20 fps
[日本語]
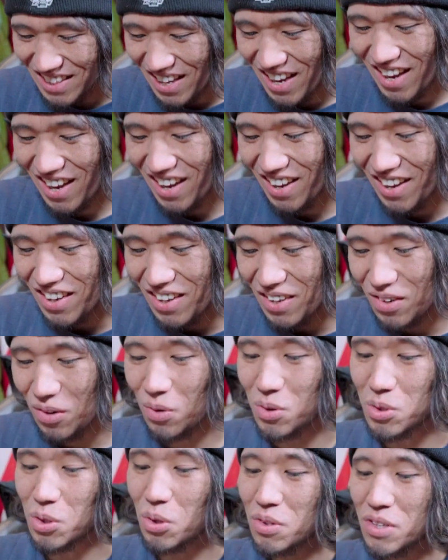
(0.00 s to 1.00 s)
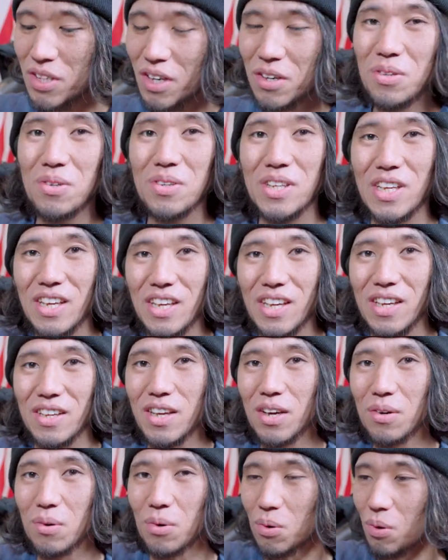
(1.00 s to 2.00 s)
で、こう飛んでる時、
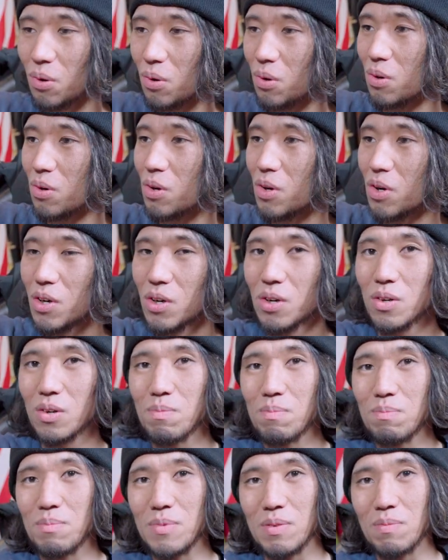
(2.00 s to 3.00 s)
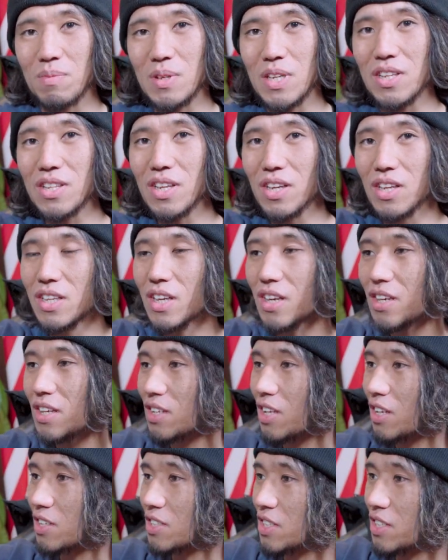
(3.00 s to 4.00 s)
結構こう、右行ったり左
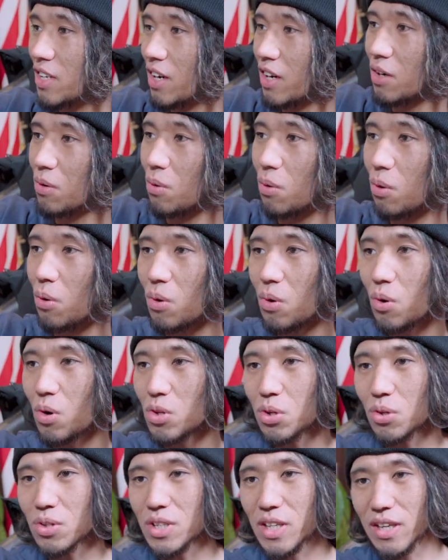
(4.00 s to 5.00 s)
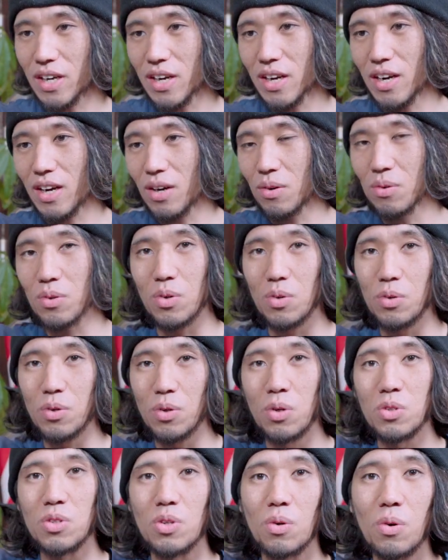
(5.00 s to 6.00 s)
行ったりしながらこう撮ってたからこの
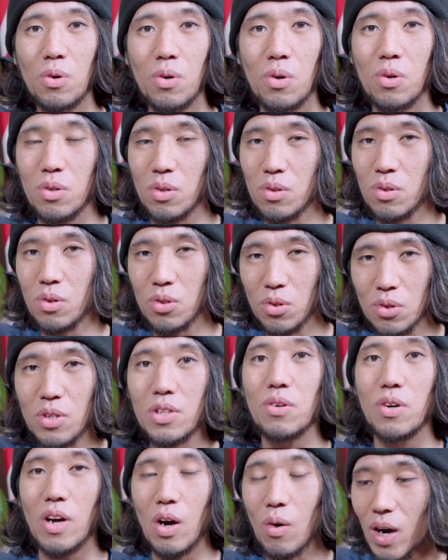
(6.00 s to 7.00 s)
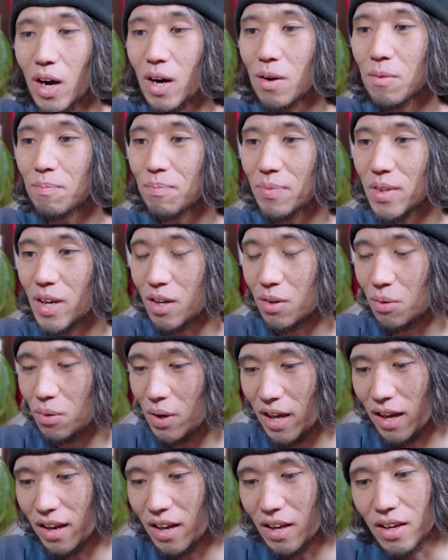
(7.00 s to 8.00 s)
フロントフォローの時とかはだから
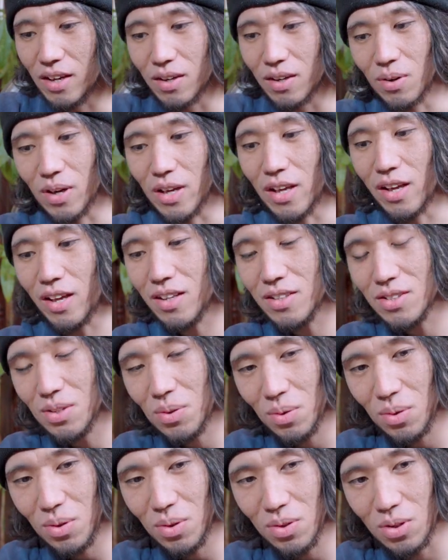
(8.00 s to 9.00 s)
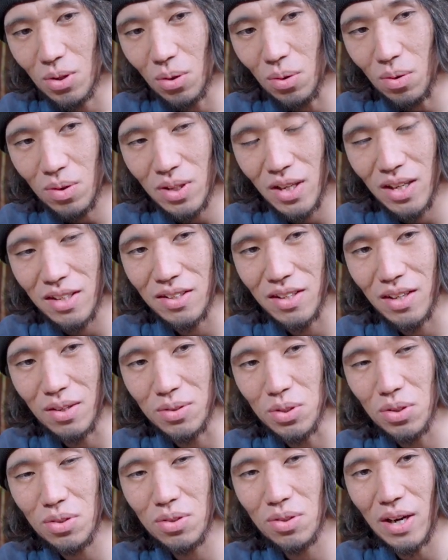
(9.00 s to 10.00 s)
これ映像どうなんだ
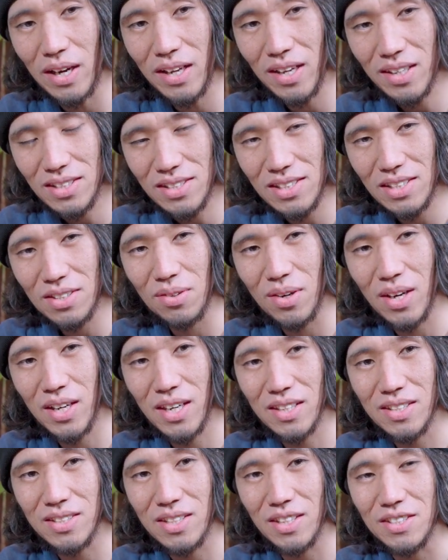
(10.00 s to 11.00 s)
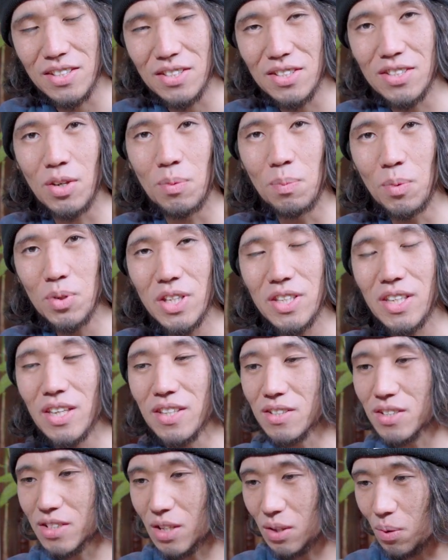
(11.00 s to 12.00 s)
ろうちょっと怪しいのかなって実は思ってた
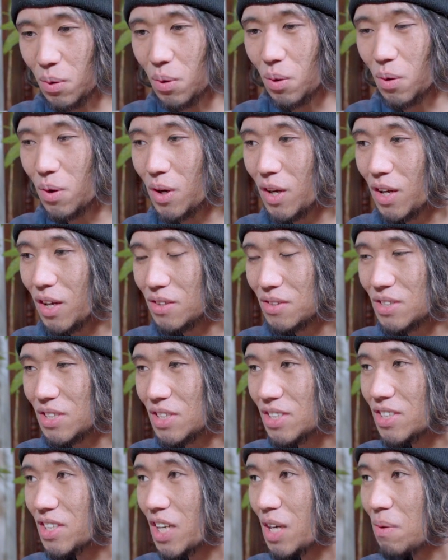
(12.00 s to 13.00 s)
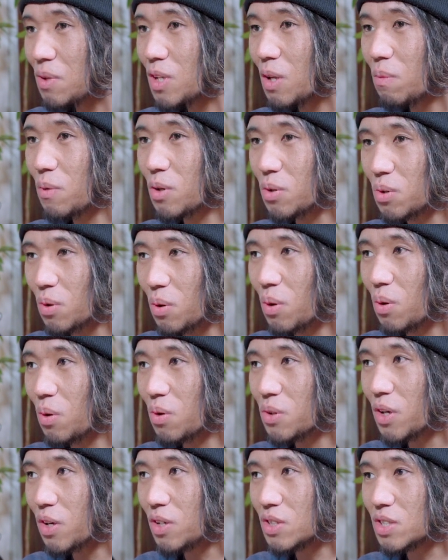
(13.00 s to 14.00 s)
んですけど実際見てみる
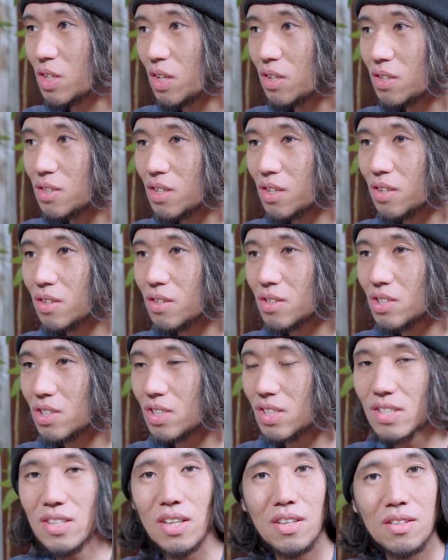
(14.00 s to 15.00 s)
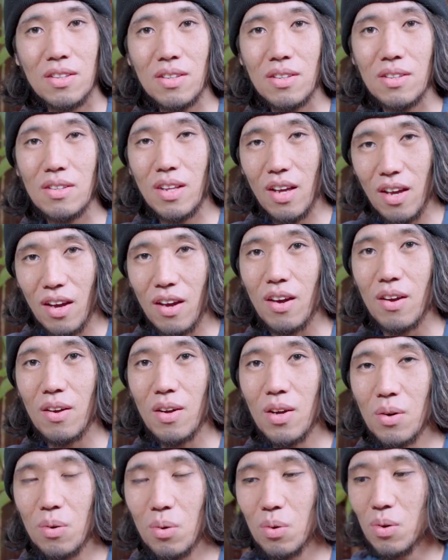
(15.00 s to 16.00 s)
となんか全然自然
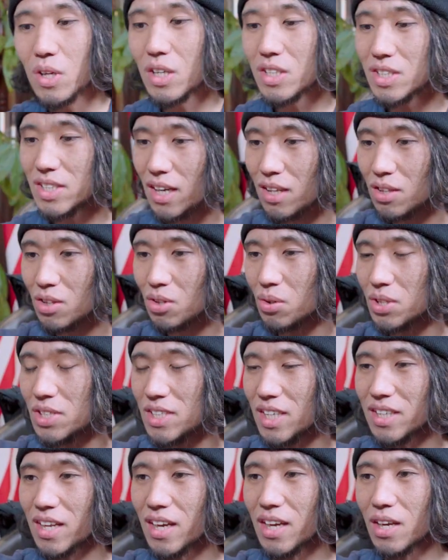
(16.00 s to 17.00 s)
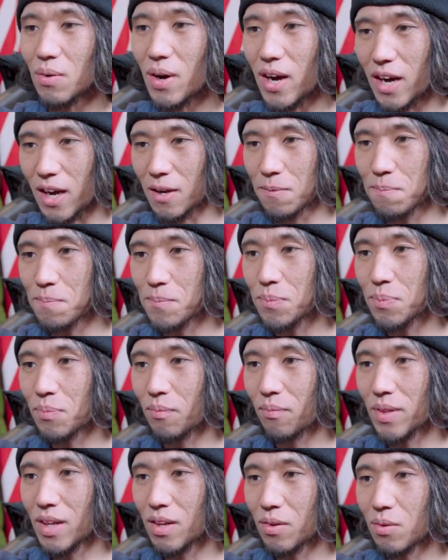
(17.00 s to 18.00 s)
でこうちゃんと被写体は
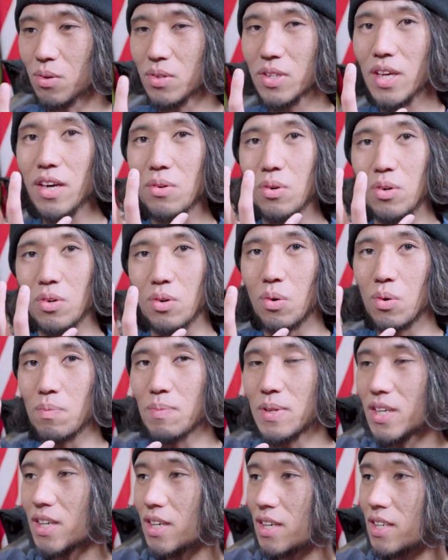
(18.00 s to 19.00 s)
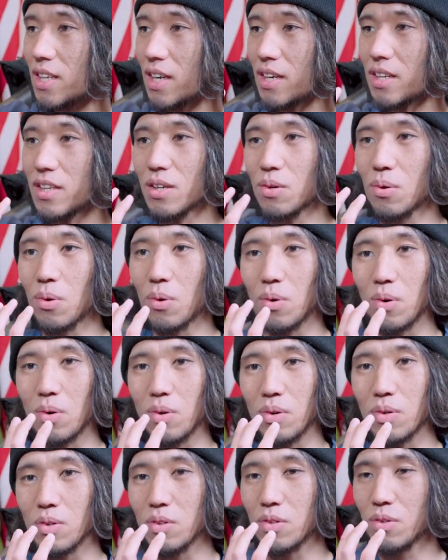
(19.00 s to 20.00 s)
結構こう右左に
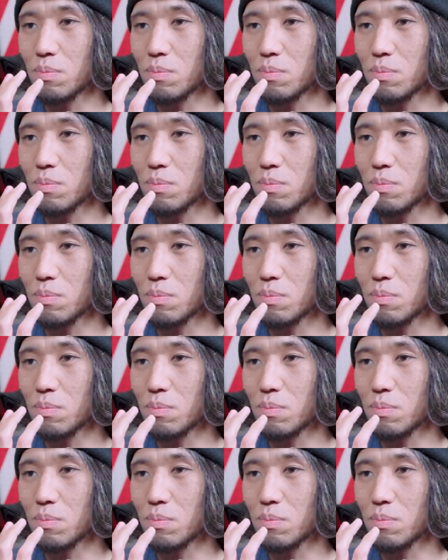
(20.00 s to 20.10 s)
こ